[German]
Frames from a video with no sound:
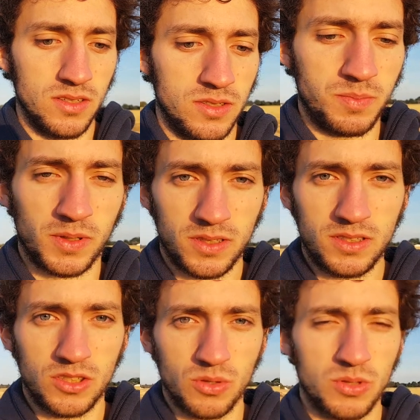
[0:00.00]
ich bin
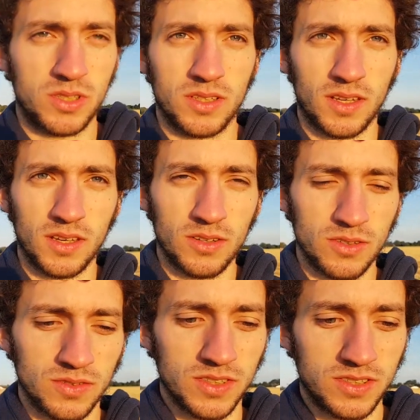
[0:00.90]
richtig durchgedreht
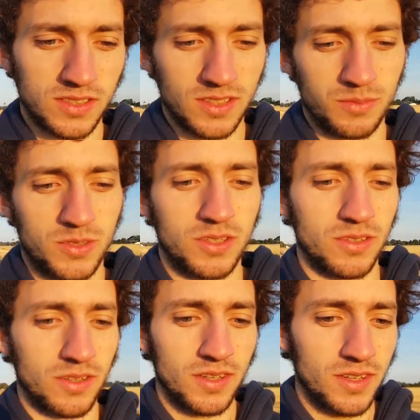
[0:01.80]
irgendwie. Ich hatte